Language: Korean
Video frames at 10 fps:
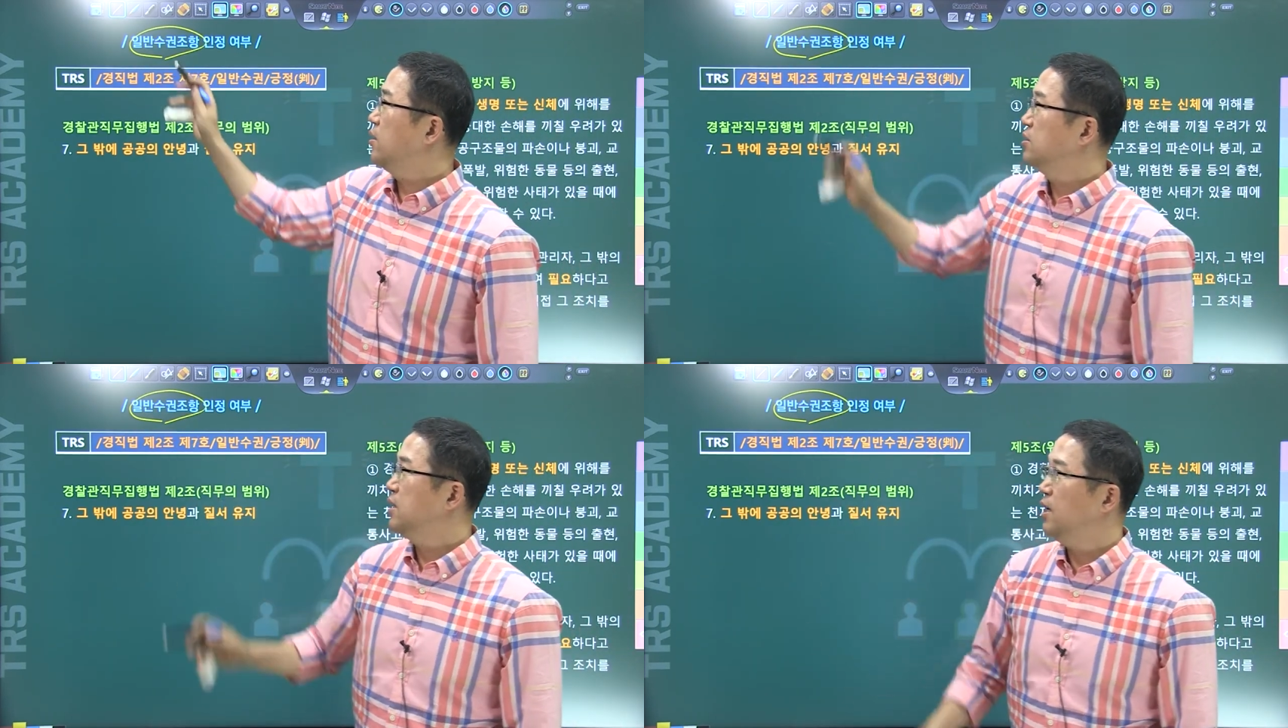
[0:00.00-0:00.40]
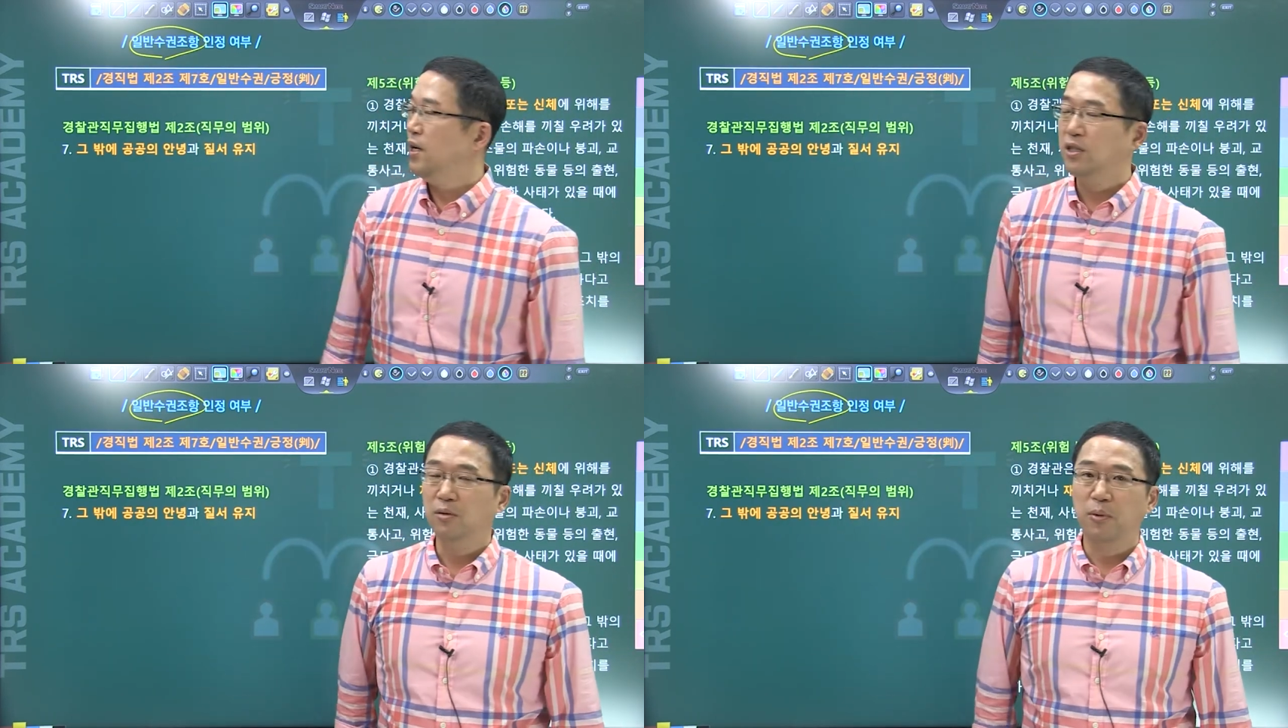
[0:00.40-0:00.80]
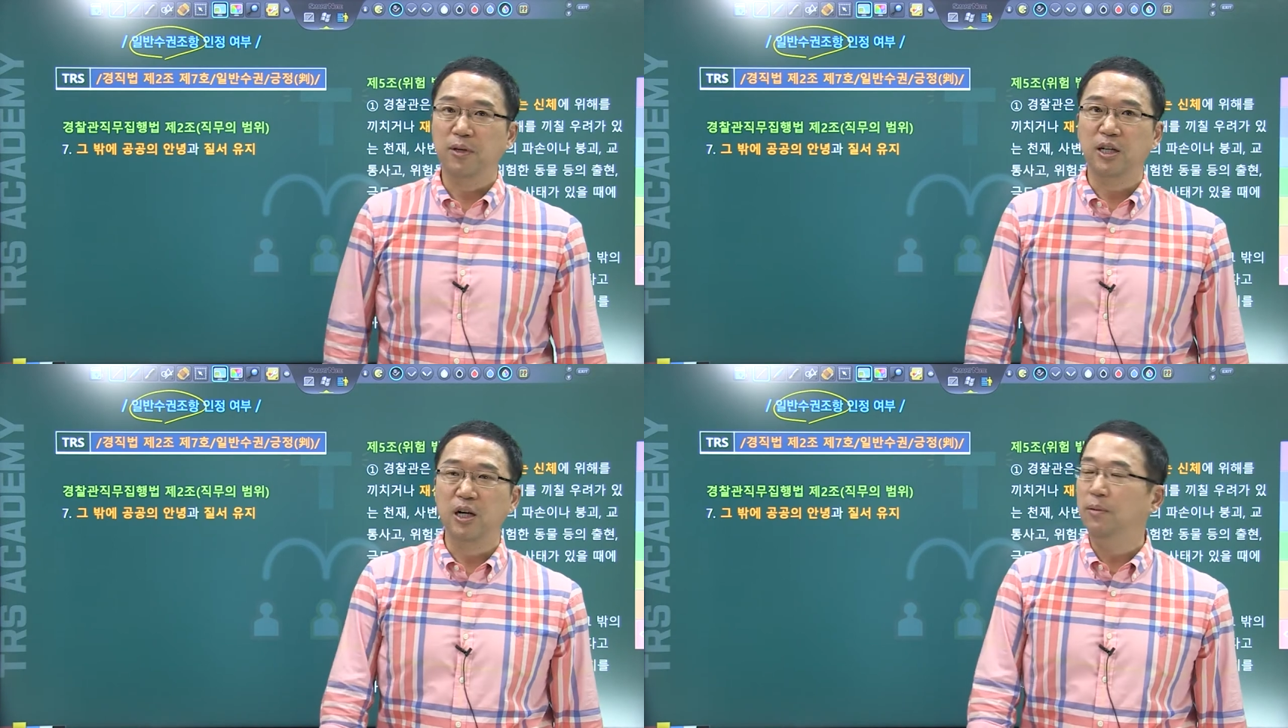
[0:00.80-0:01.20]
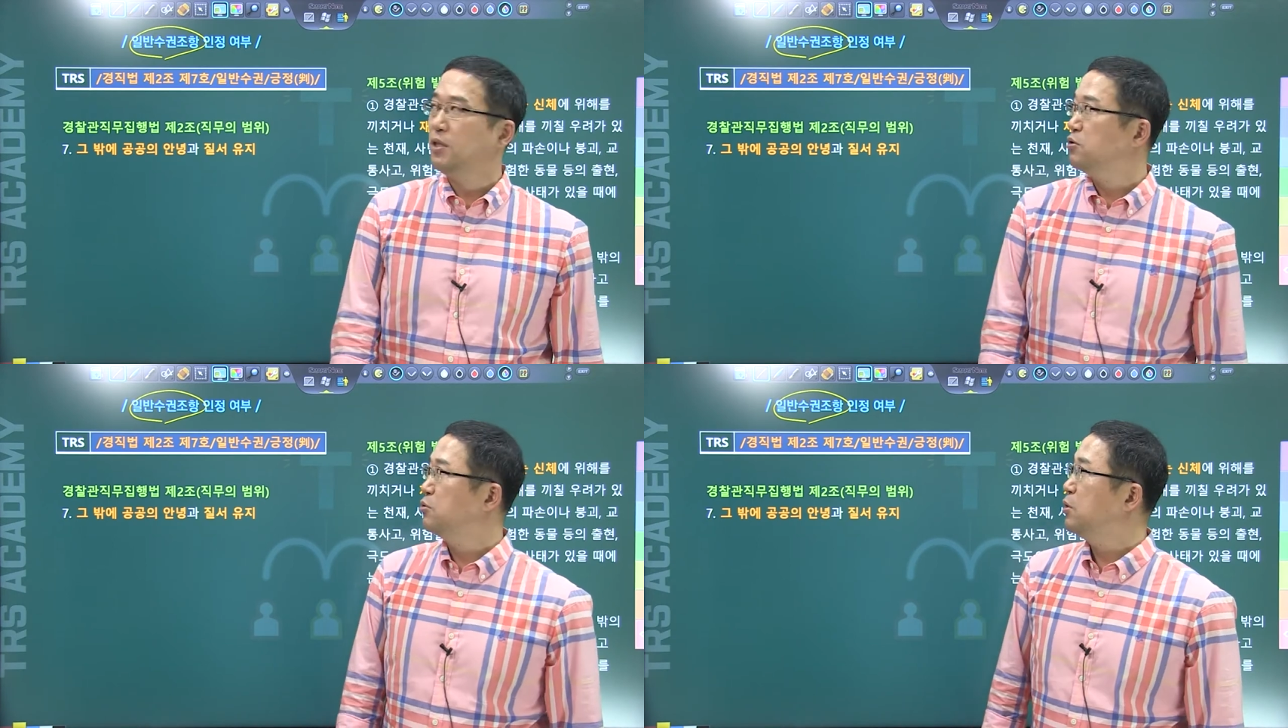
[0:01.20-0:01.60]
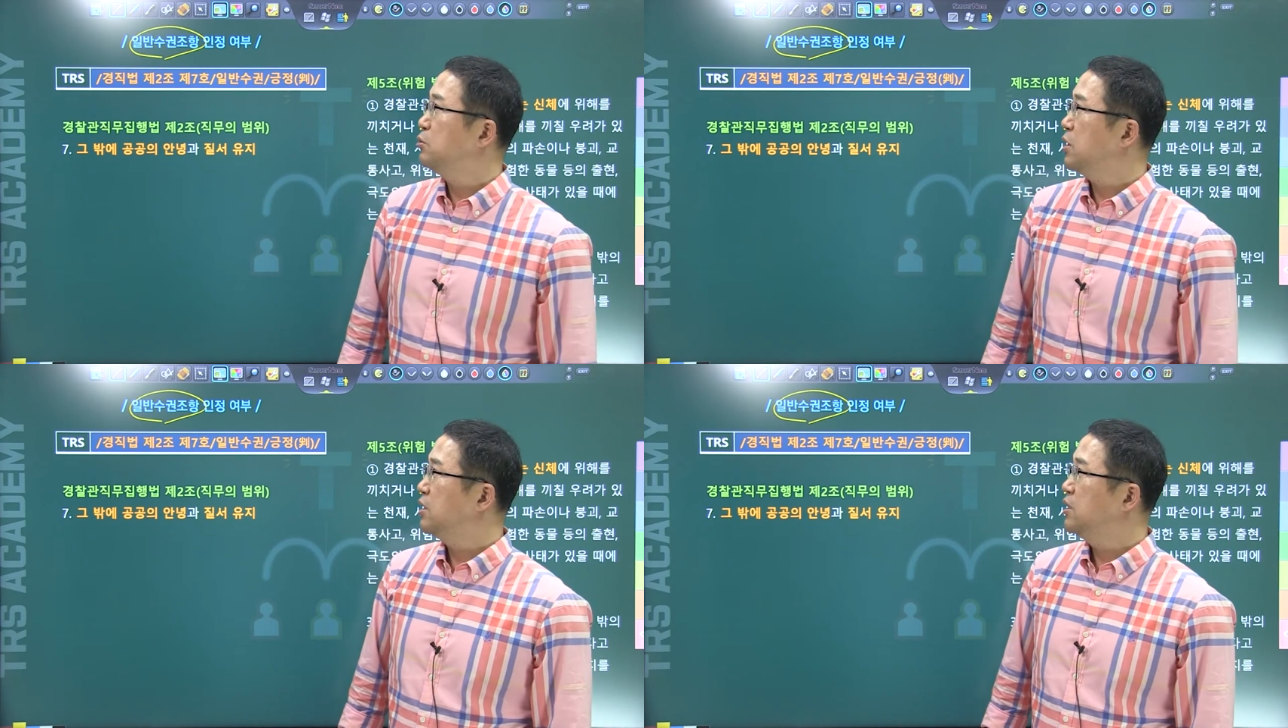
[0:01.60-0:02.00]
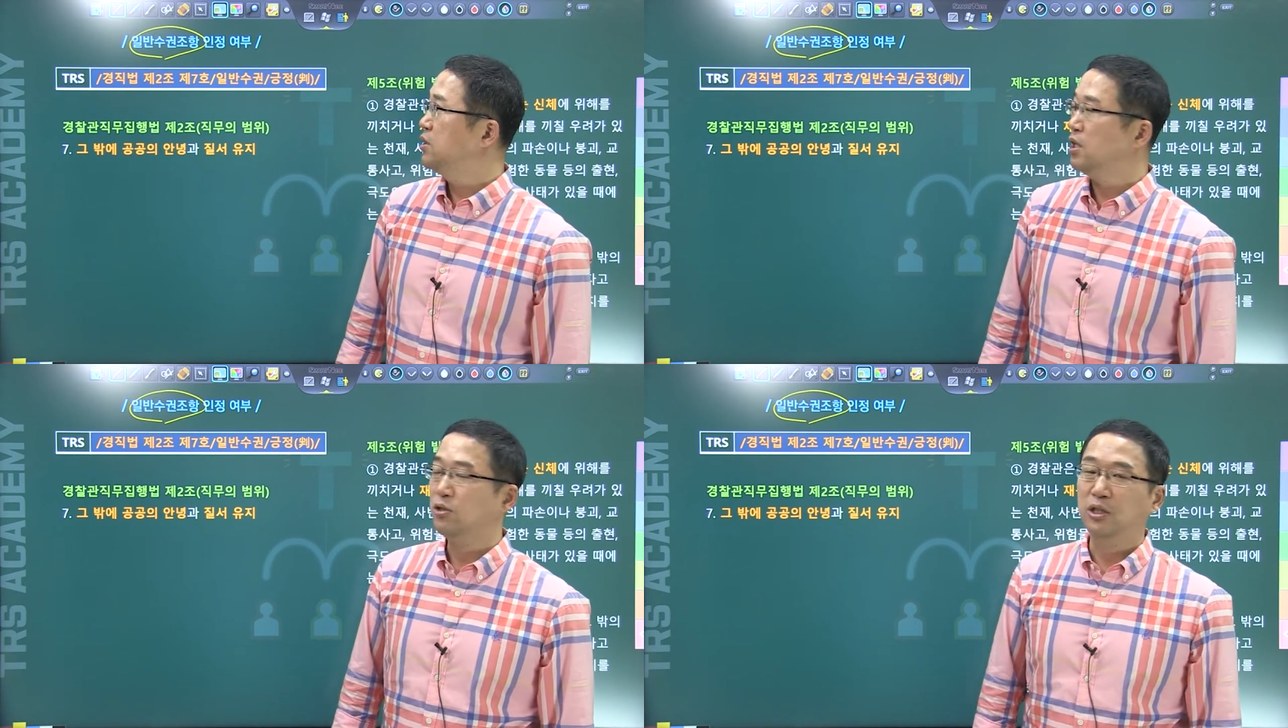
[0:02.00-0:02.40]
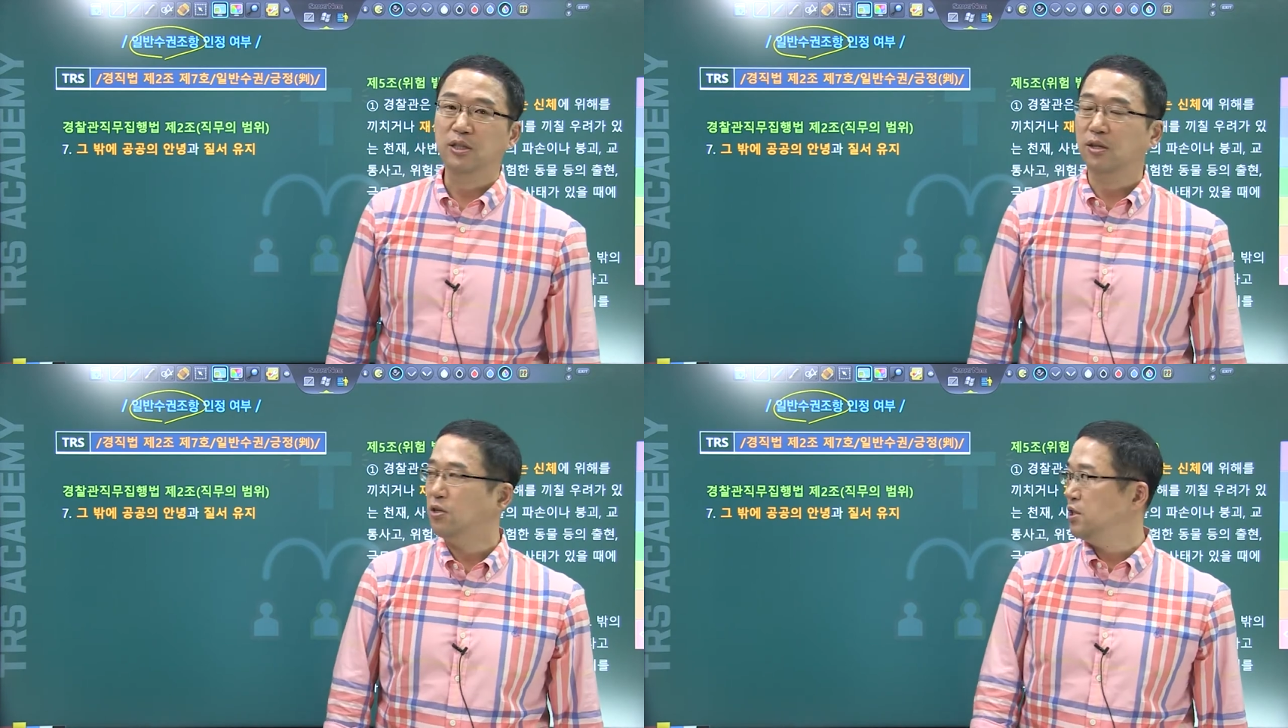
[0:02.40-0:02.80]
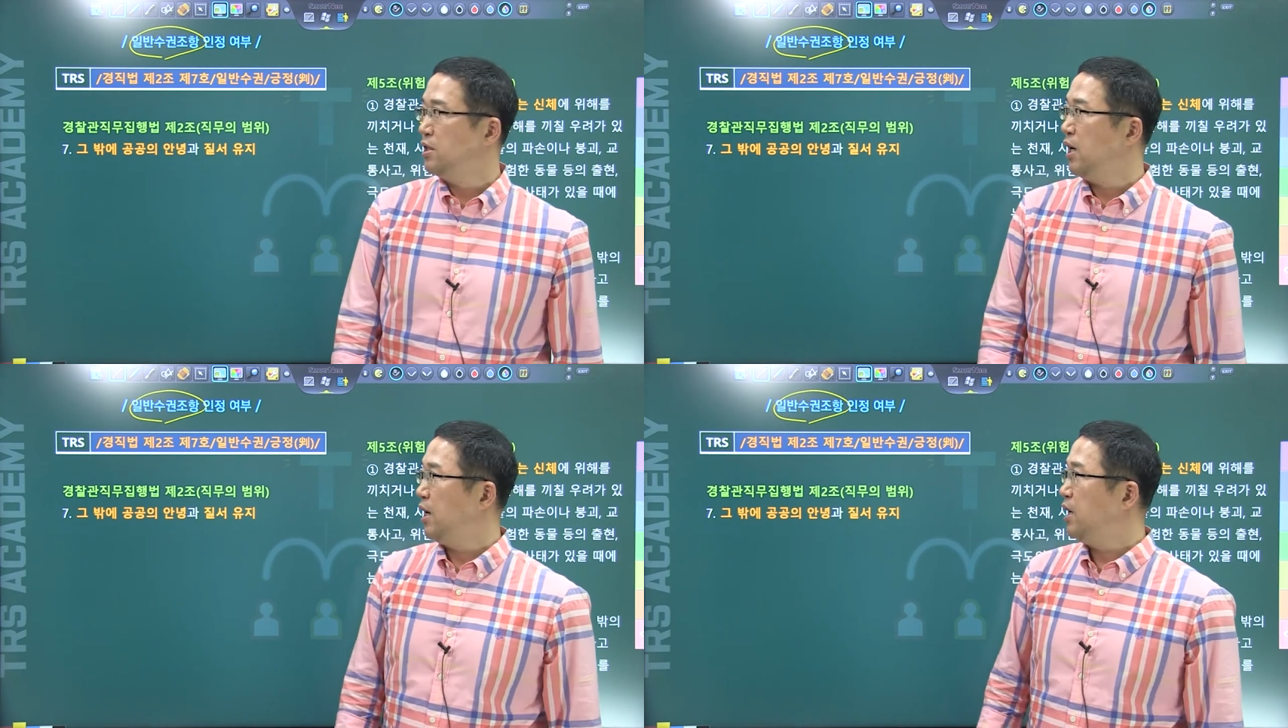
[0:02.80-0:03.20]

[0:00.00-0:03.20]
경찰행정법에서는 일반적 수권조항을 인정할 수 있을 것이냐